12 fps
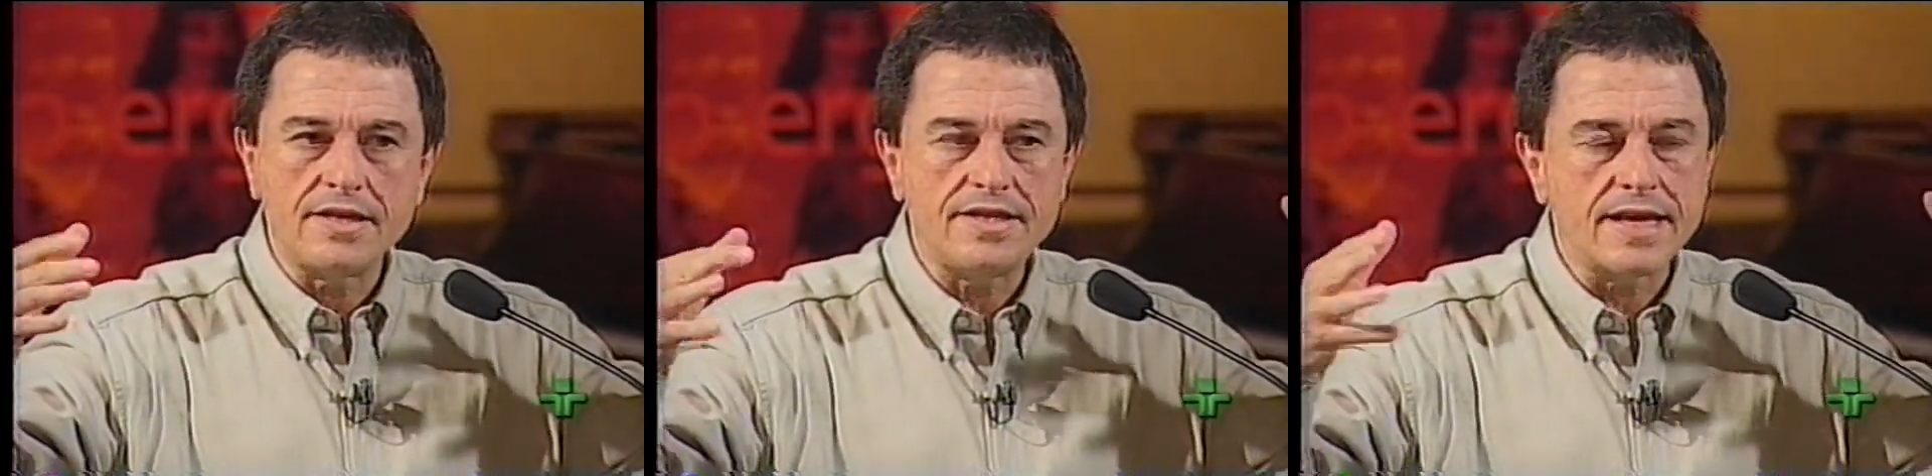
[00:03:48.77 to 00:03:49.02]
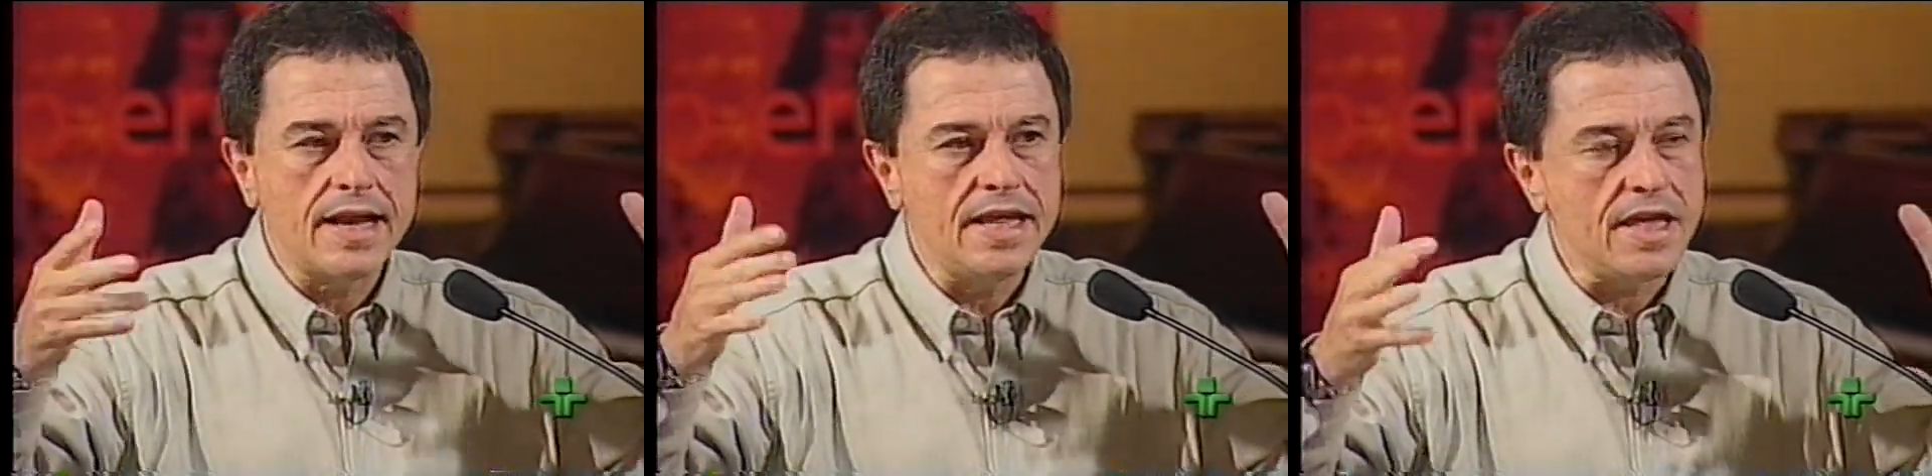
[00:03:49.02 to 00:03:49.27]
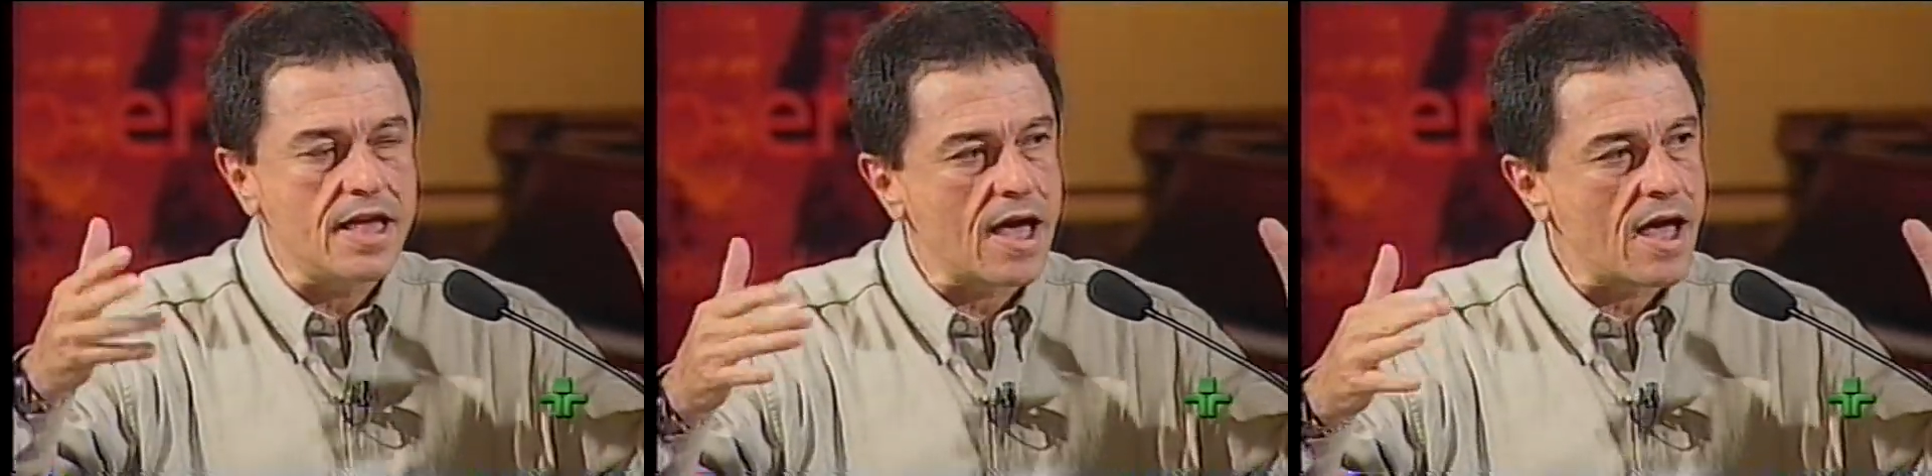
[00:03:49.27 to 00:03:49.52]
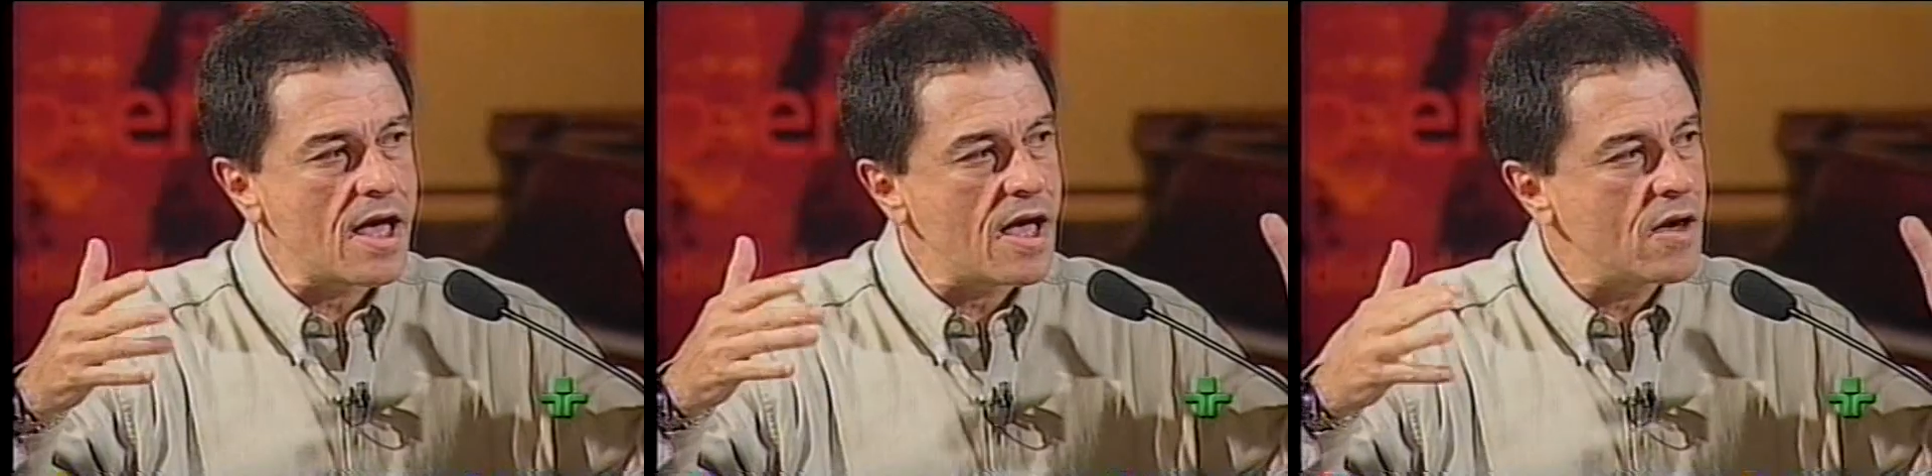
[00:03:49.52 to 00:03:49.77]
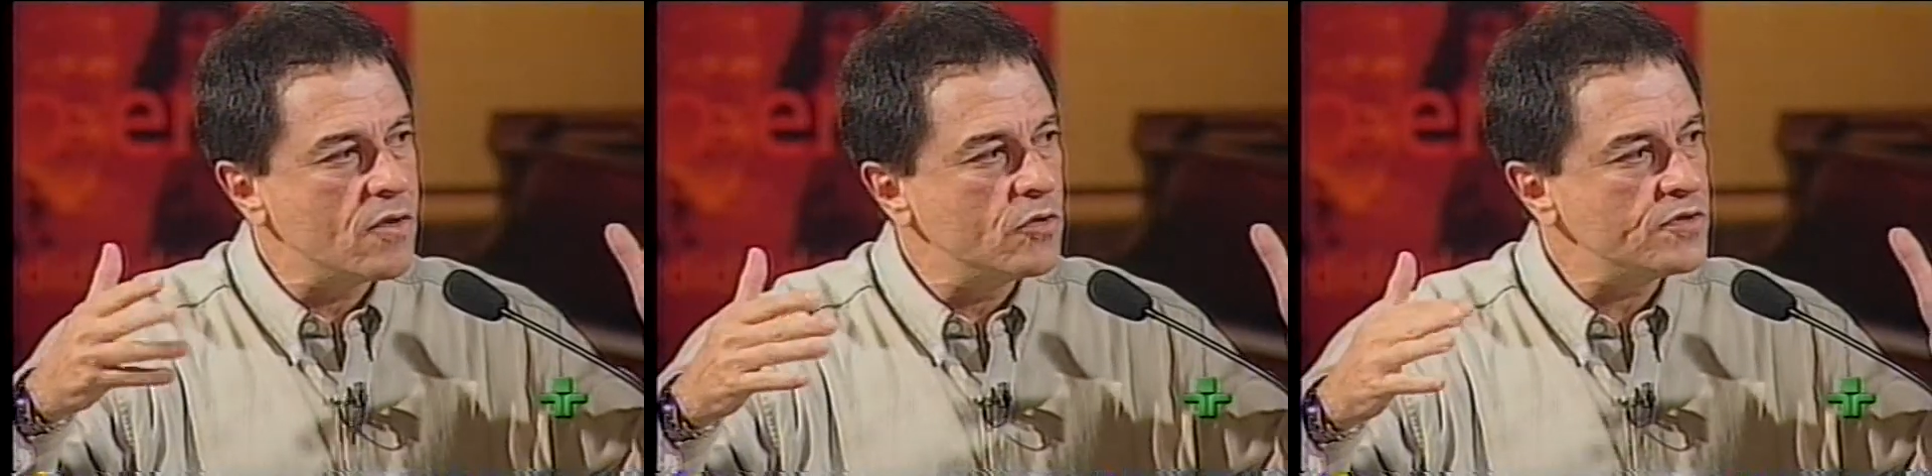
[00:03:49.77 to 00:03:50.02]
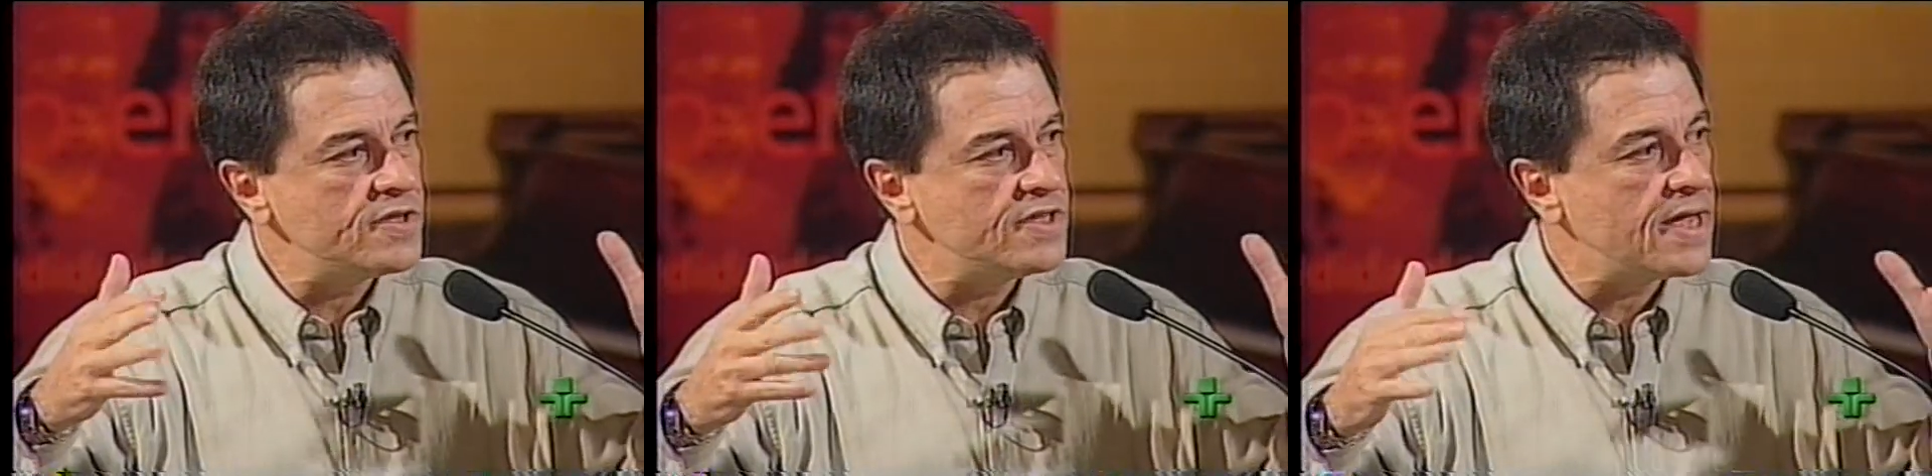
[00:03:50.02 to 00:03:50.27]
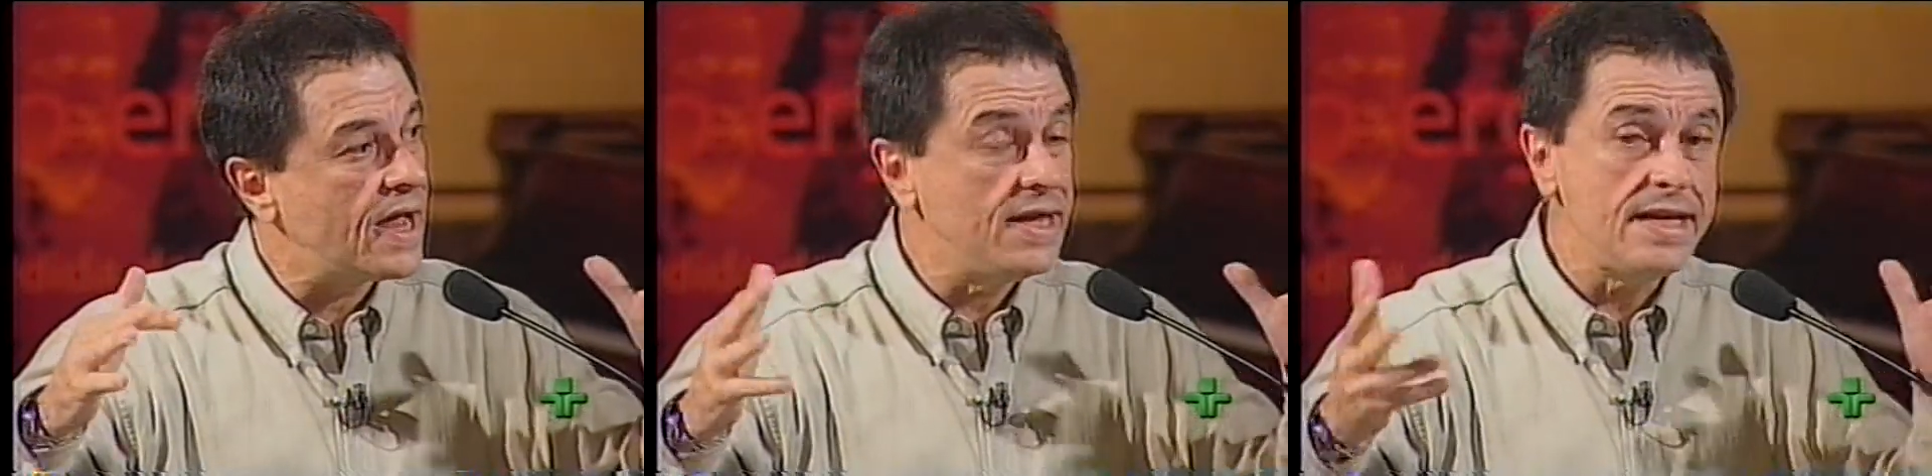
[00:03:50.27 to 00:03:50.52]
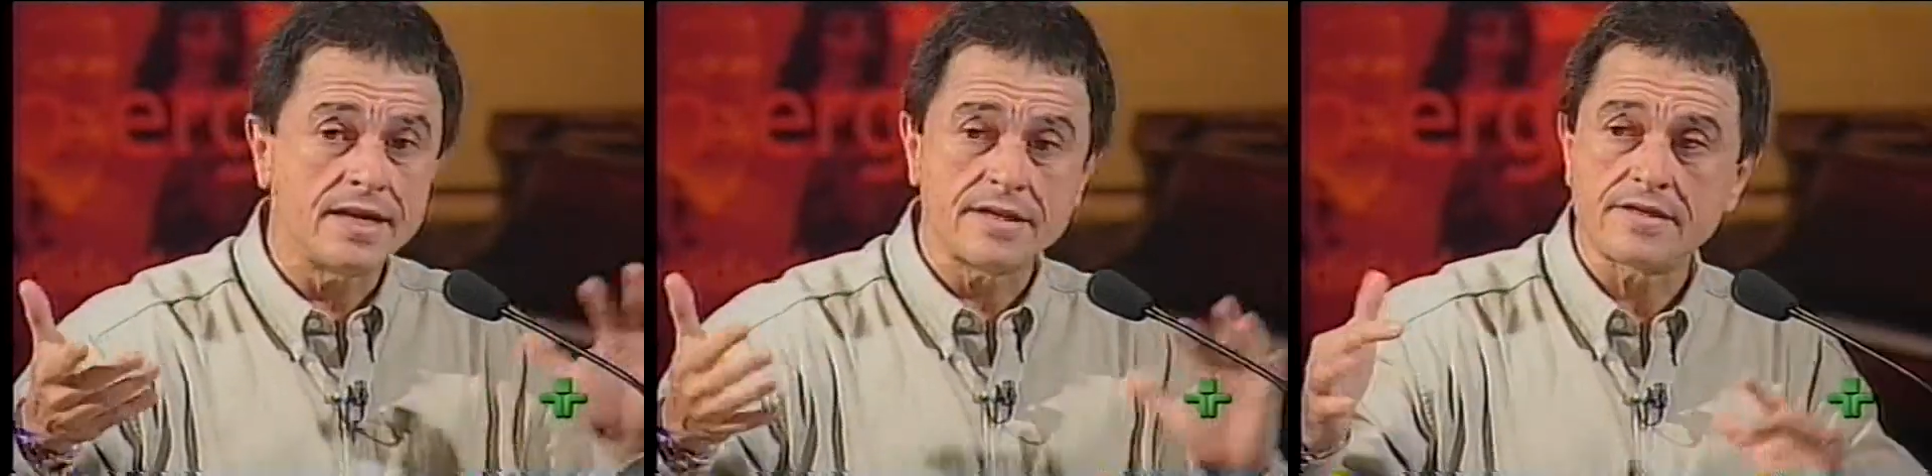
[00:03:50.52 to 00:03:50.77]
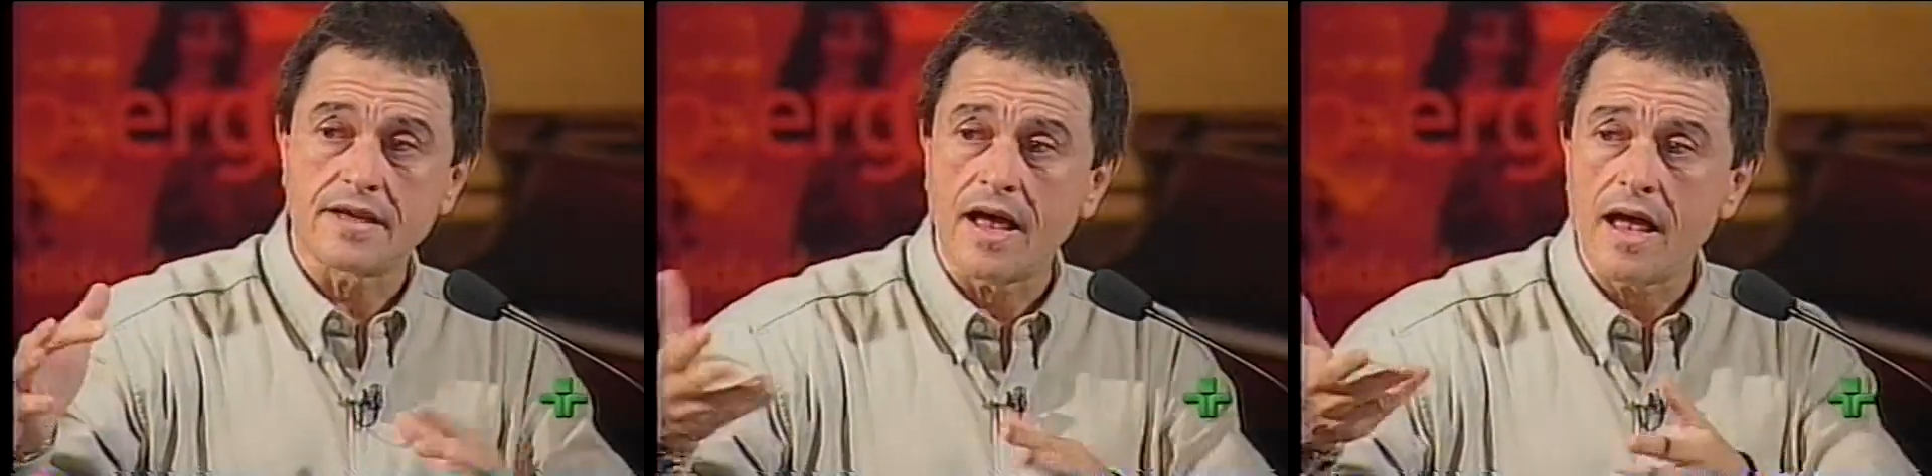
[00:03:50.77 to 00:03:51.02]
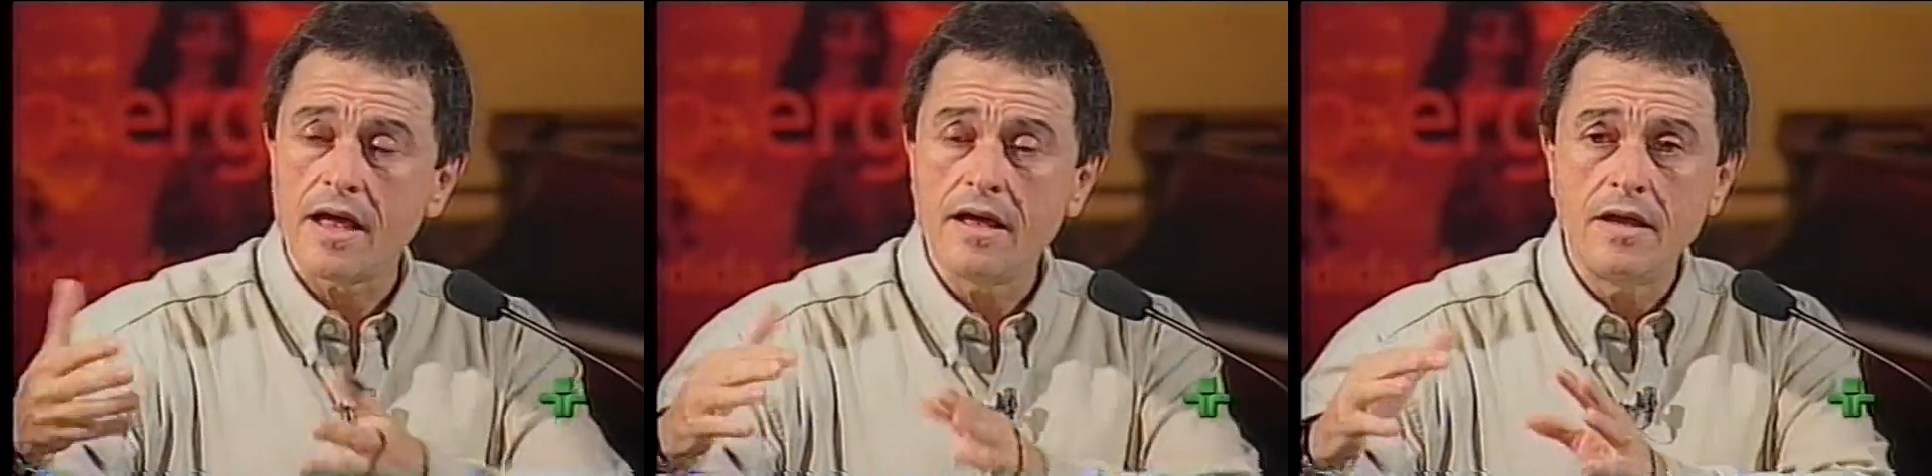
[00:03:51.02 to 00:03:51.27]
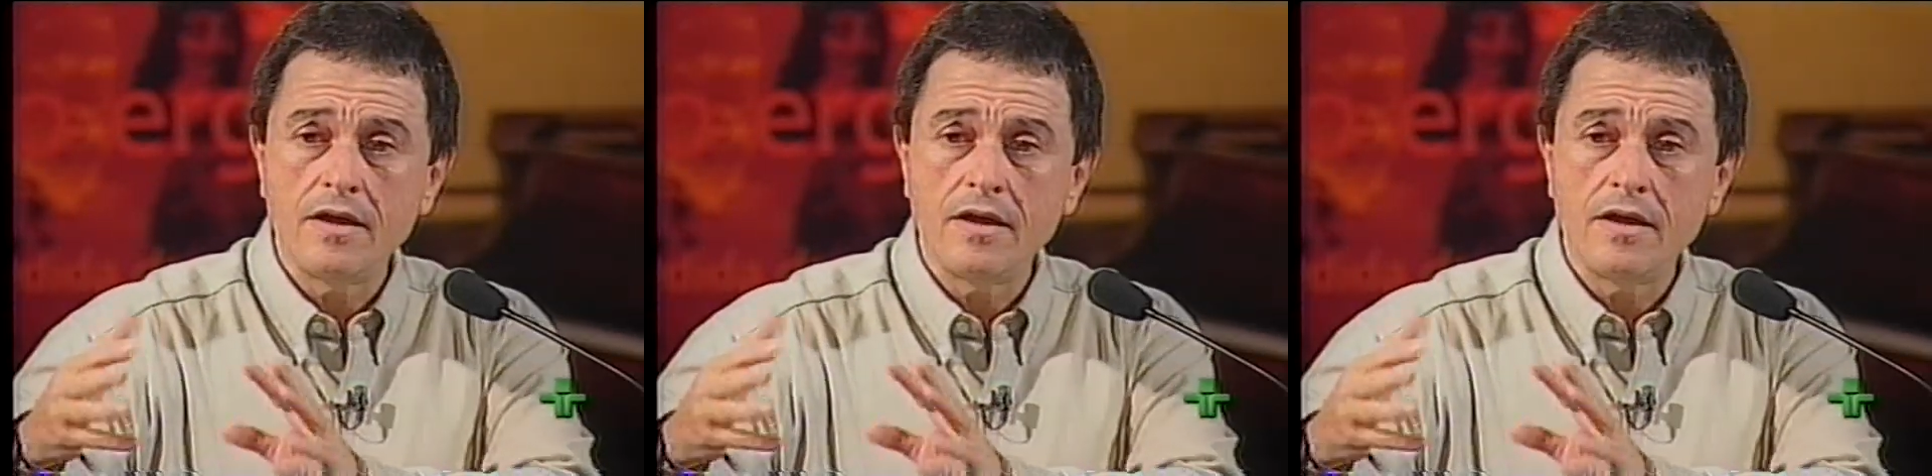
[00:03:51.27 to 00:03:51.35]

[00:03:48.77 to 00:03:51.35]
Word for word: se alinhar ou se aliançar